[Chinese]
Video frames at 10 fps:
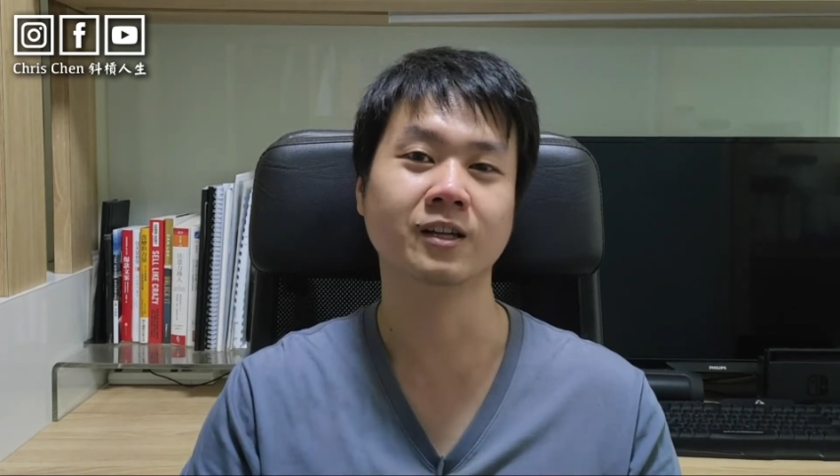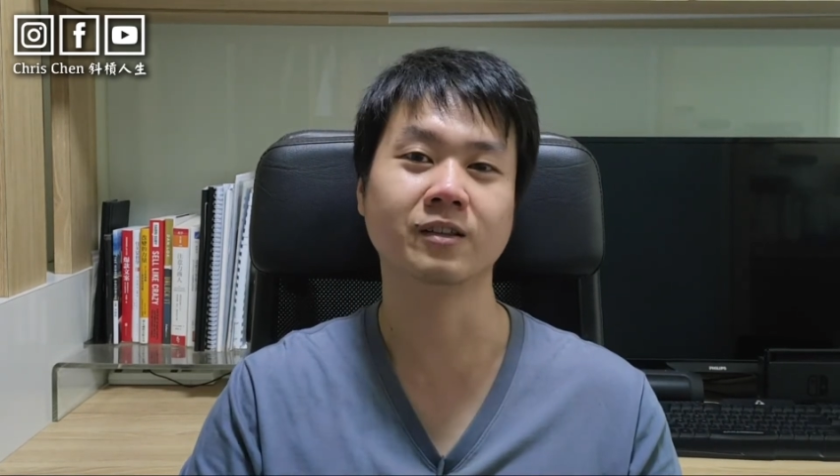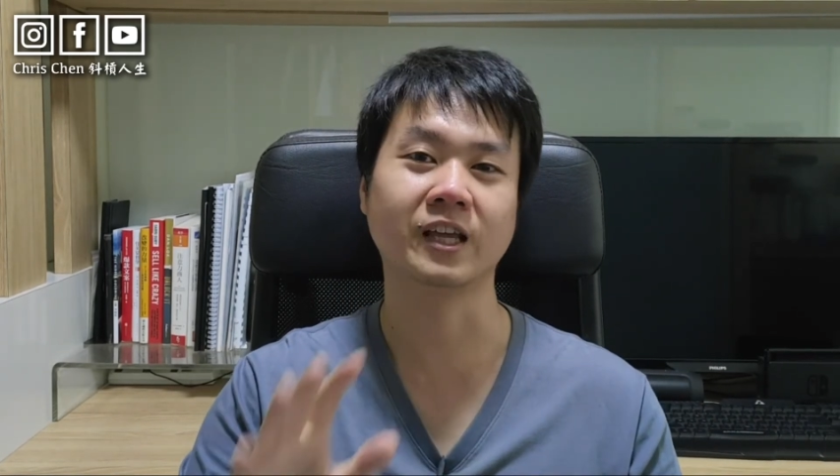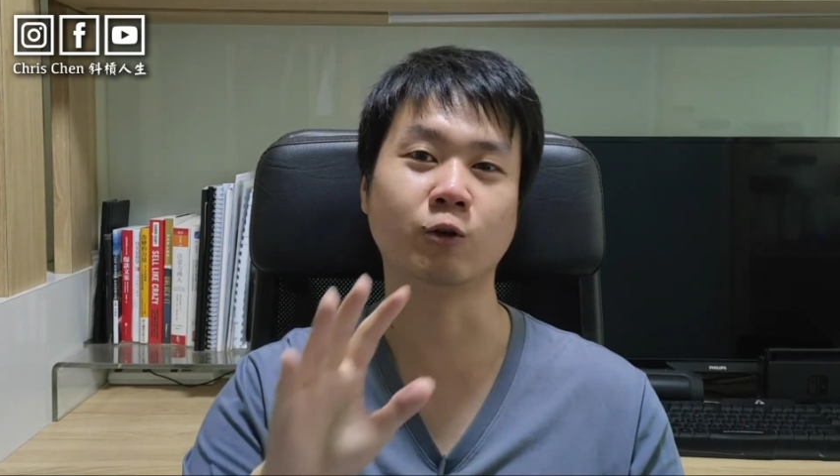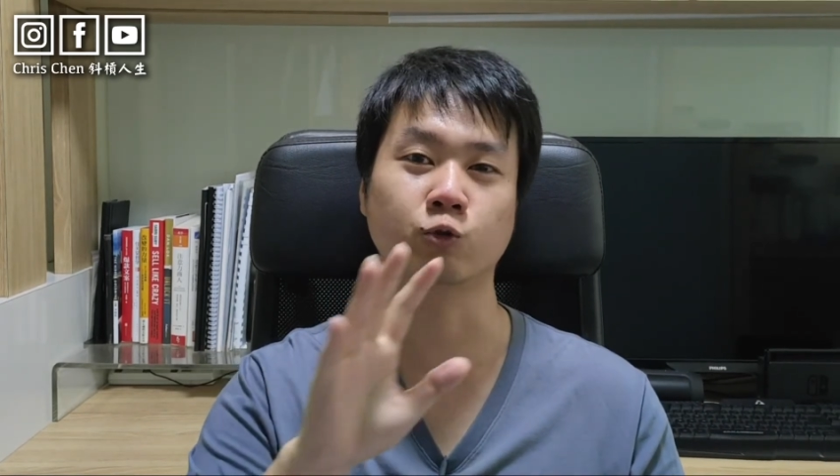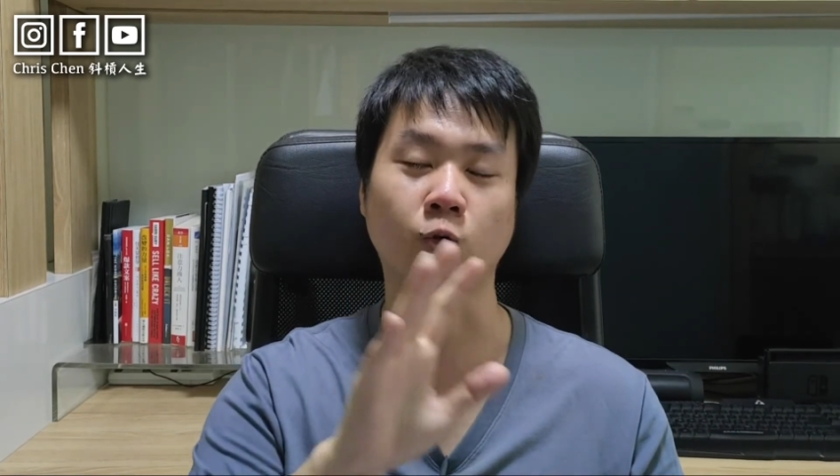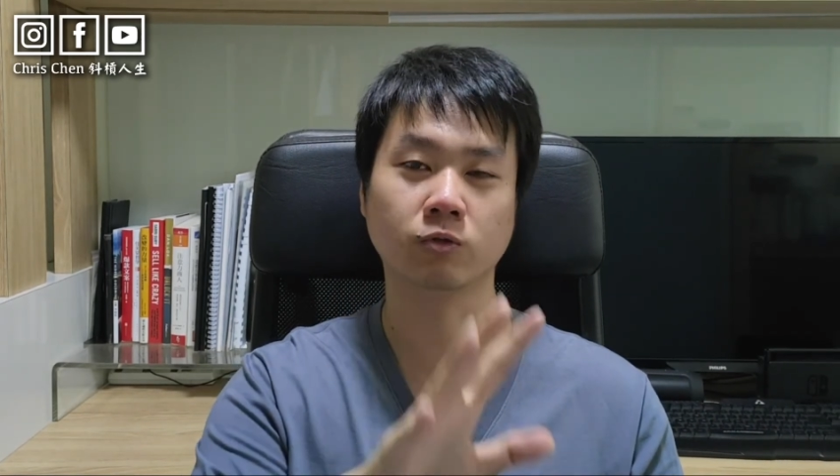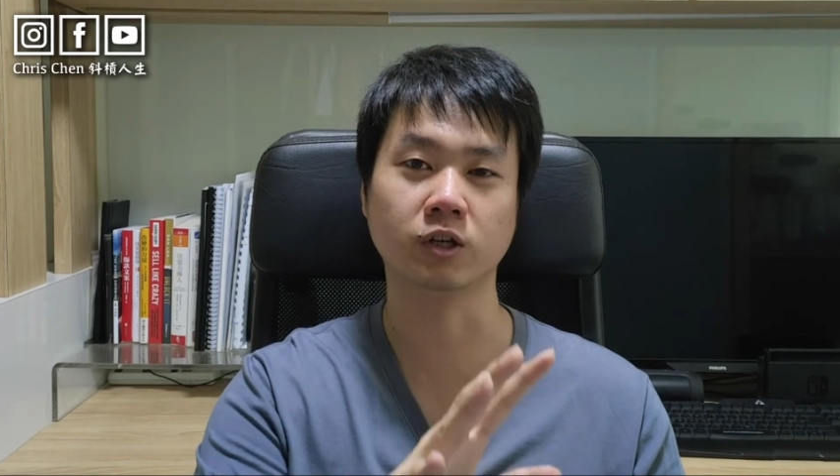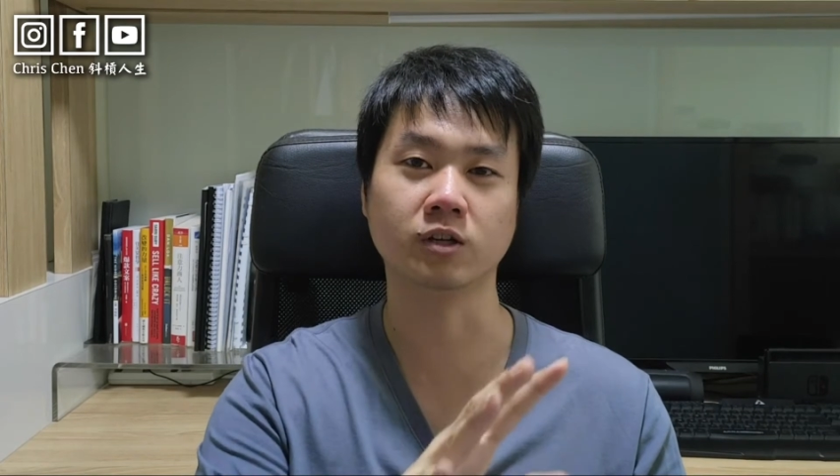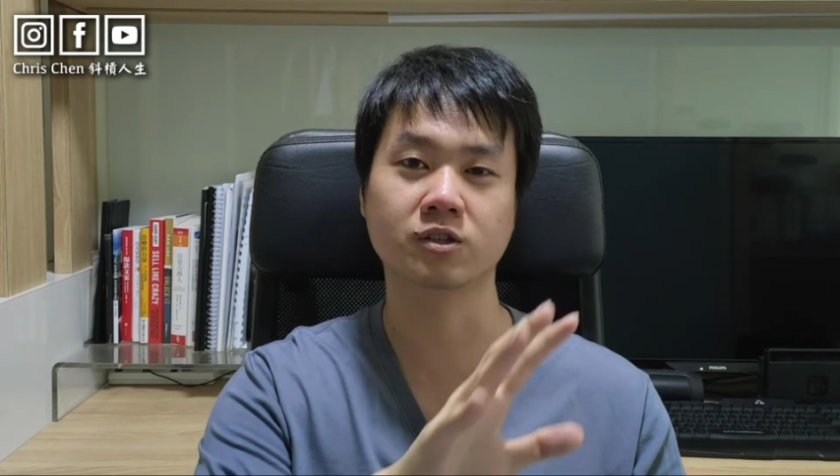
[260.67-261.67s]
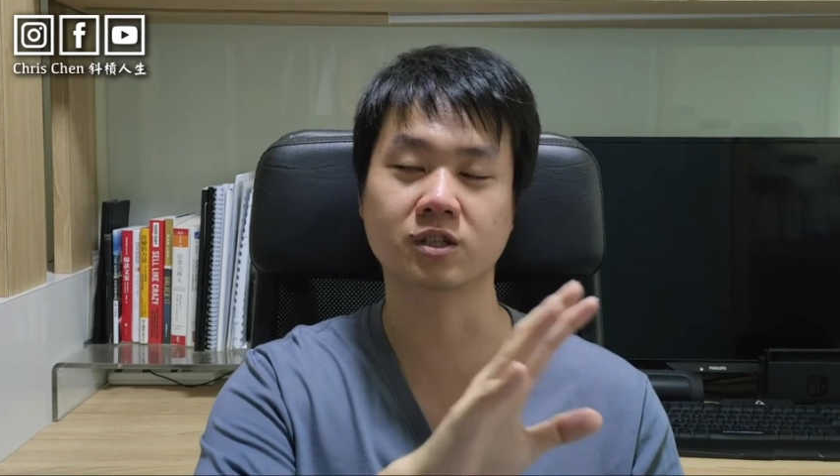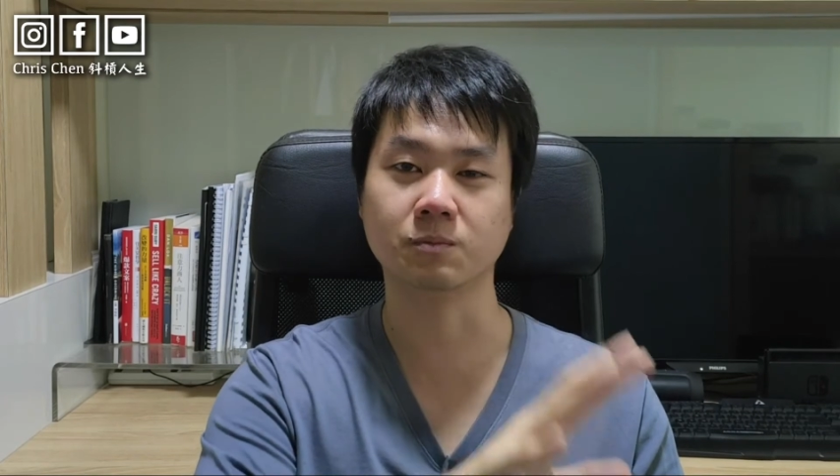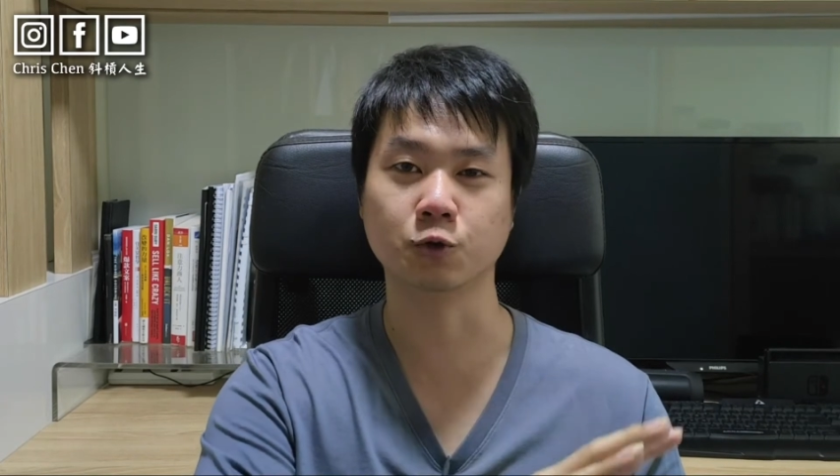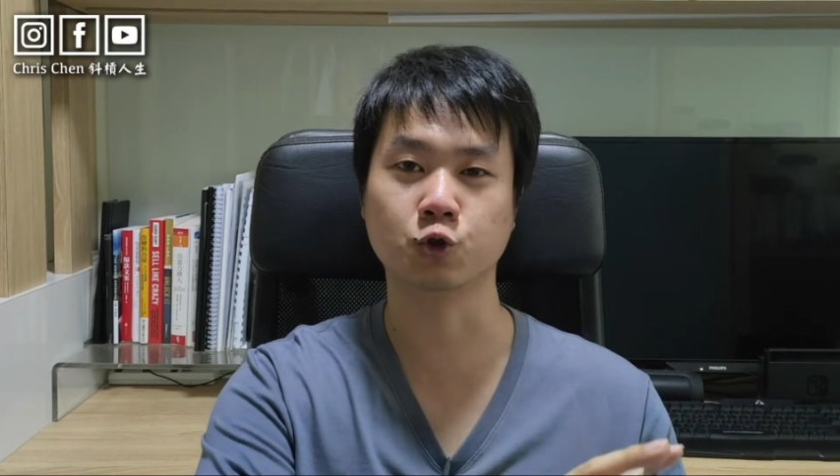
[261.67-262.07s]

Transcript: 你要懂得怎么